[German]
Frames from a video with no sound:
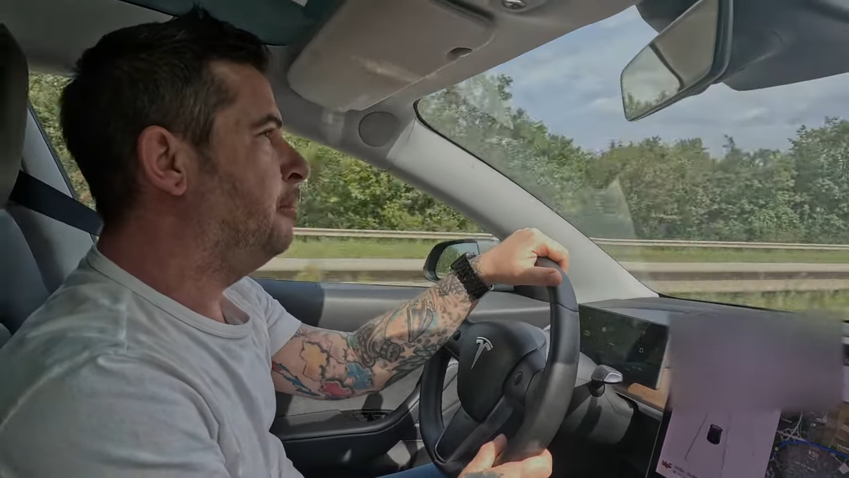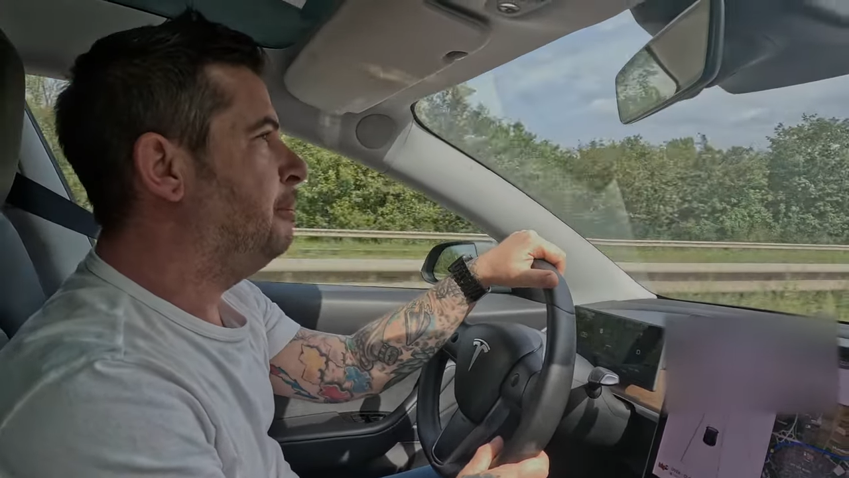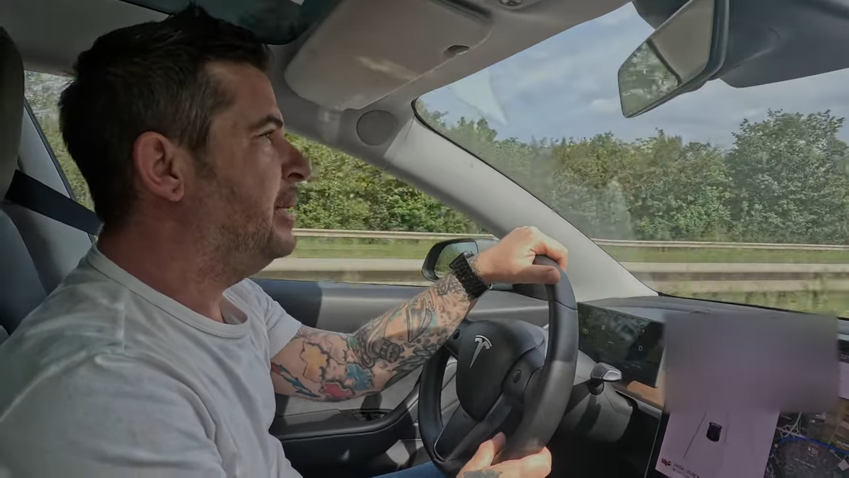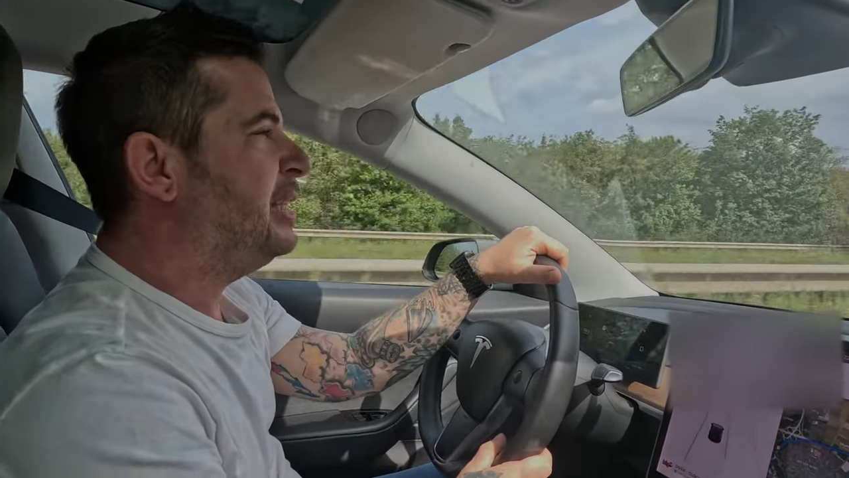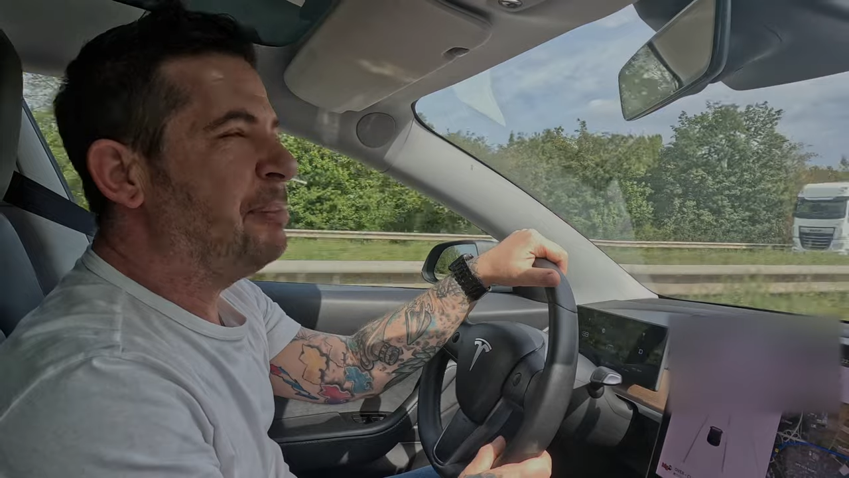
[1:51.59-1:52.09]

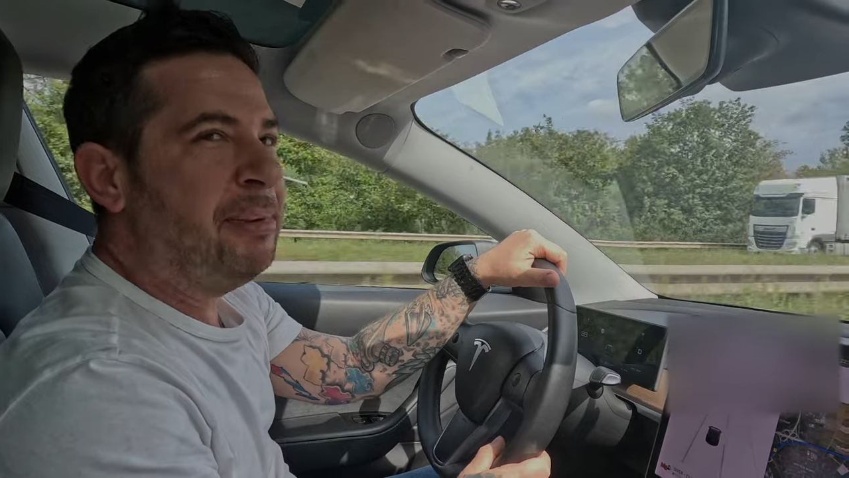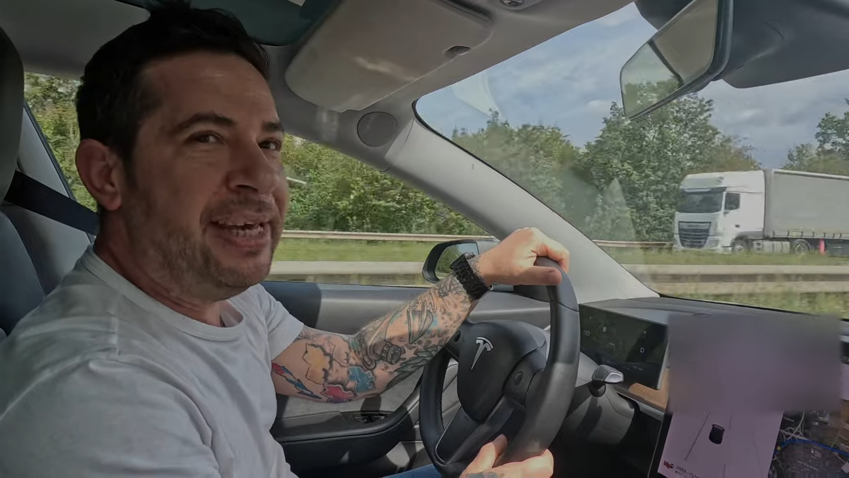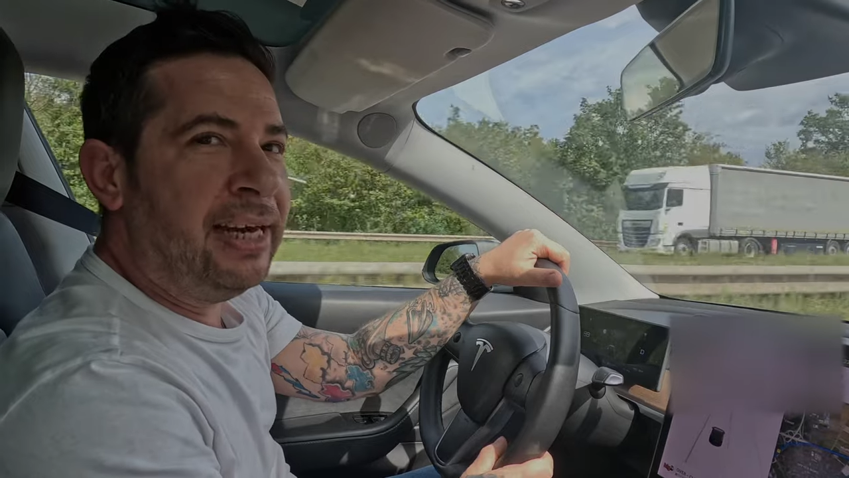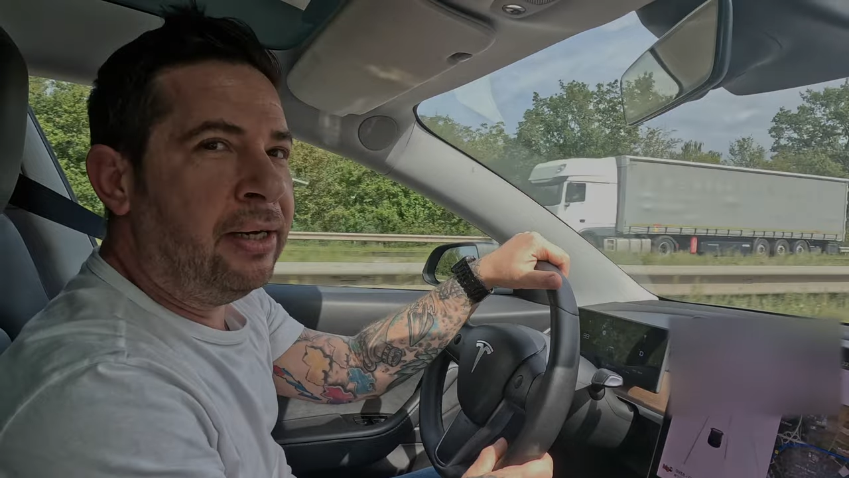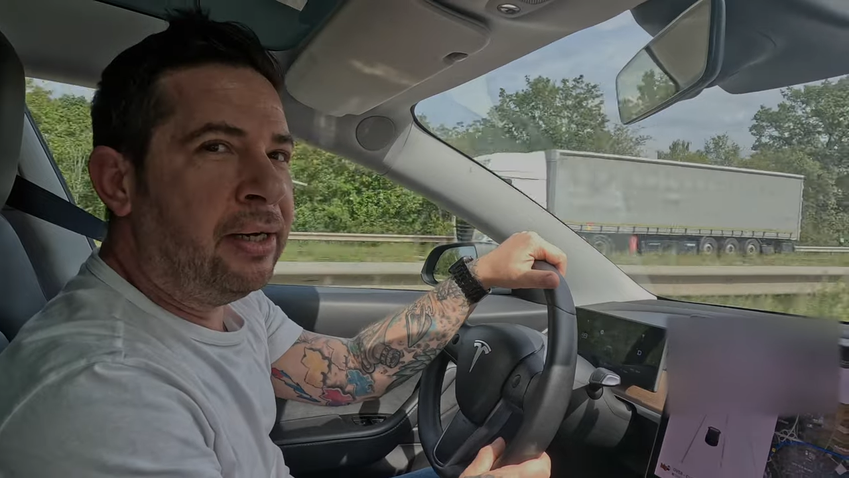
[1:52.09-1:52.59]
bin ich
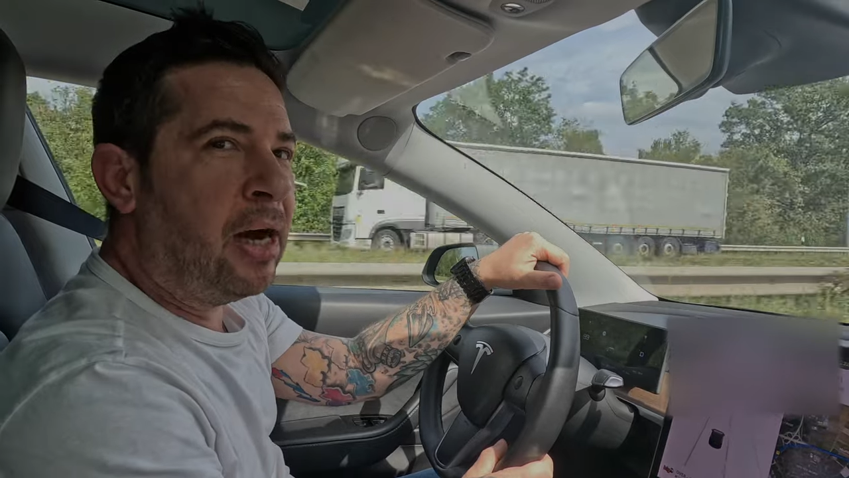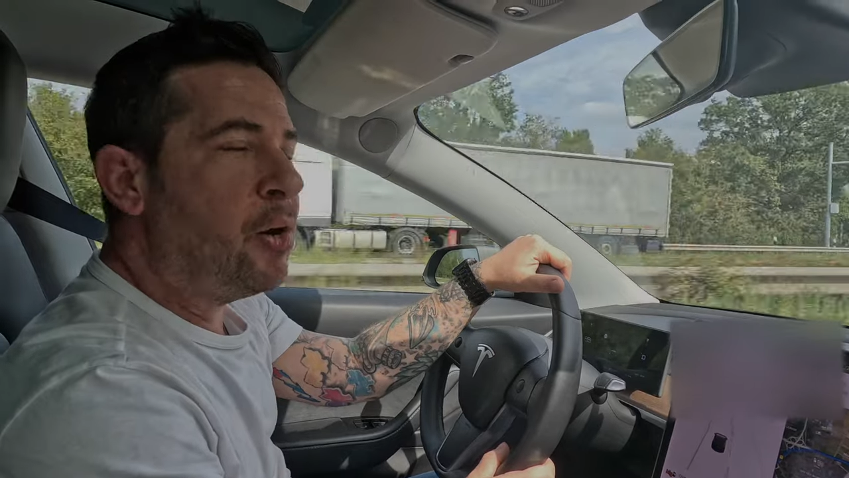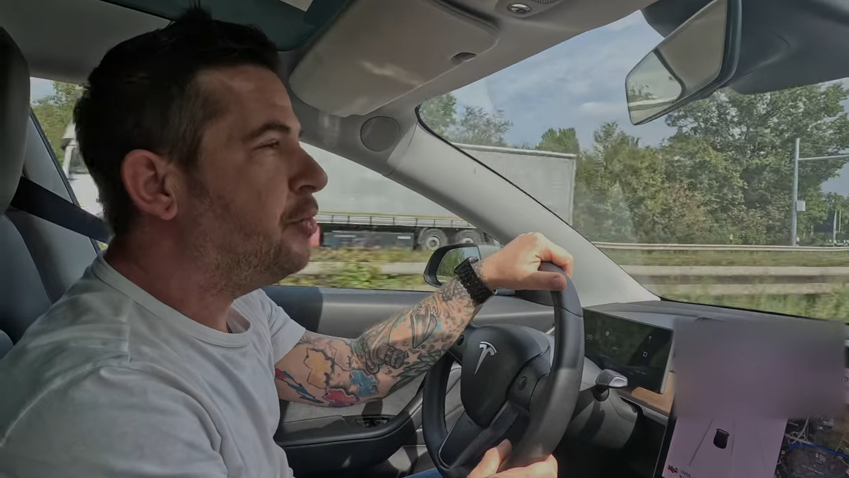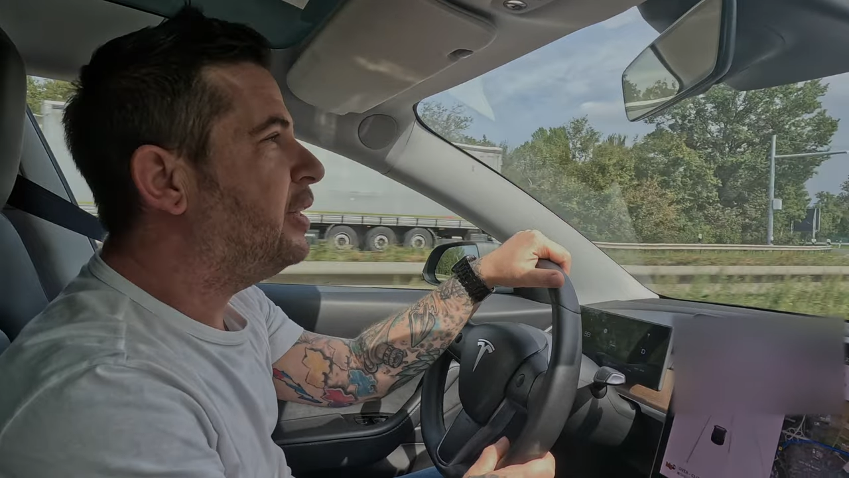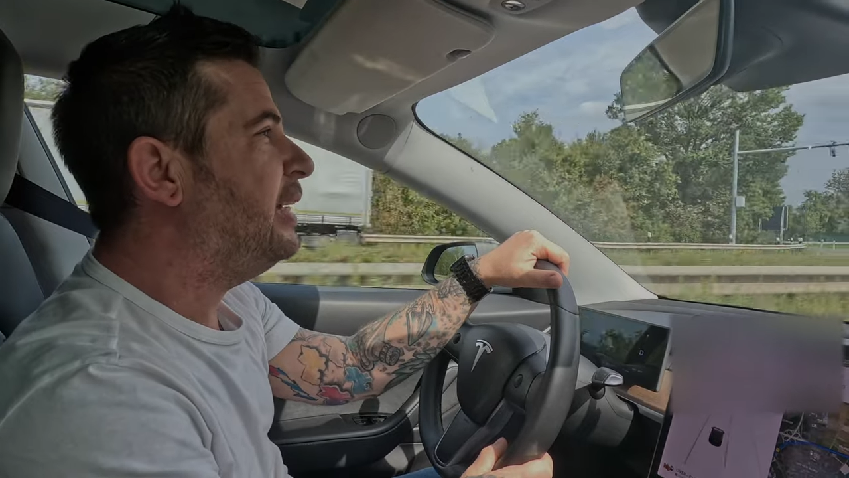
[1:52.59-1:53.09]
mehr
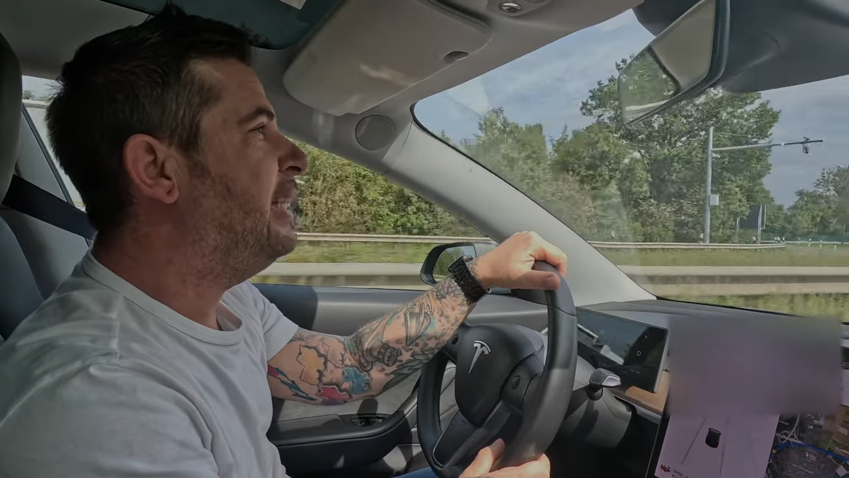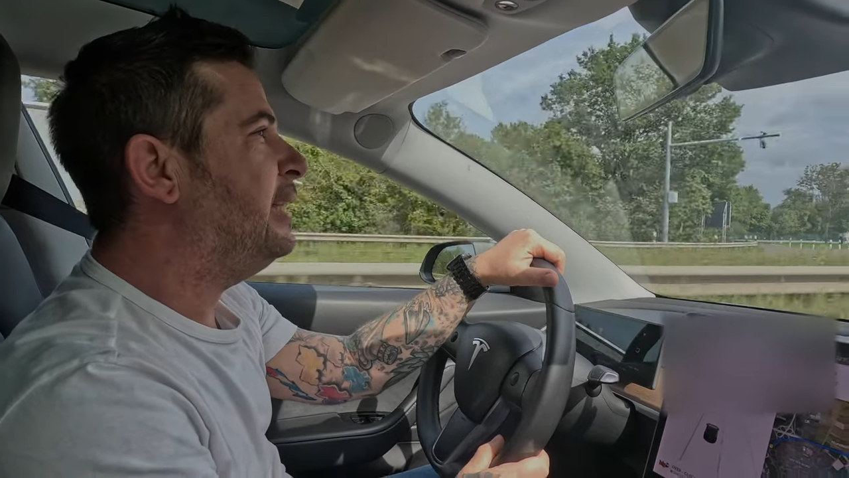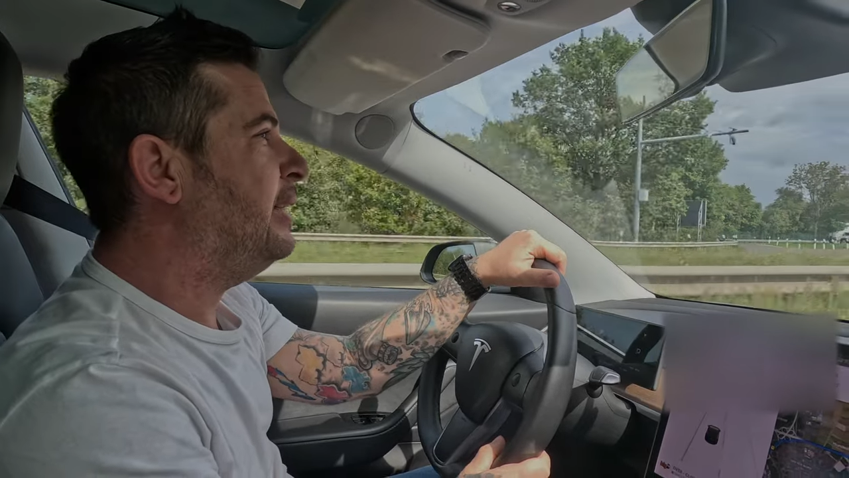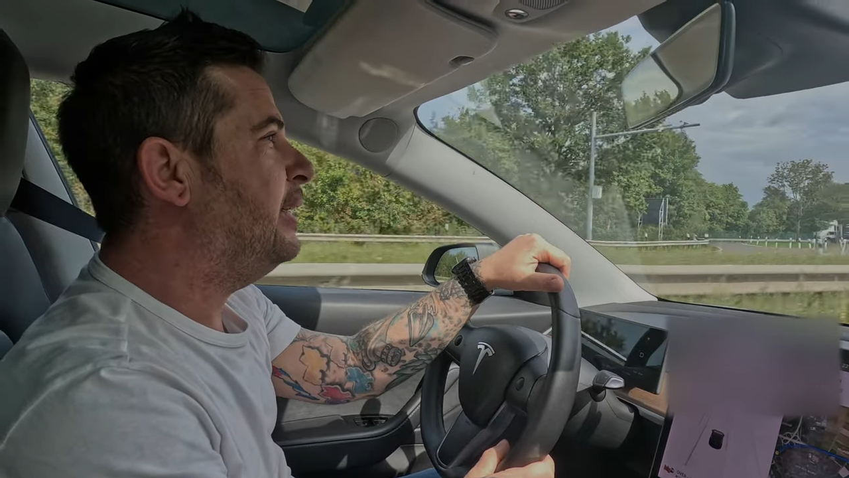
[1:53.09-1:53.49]
aufgeregt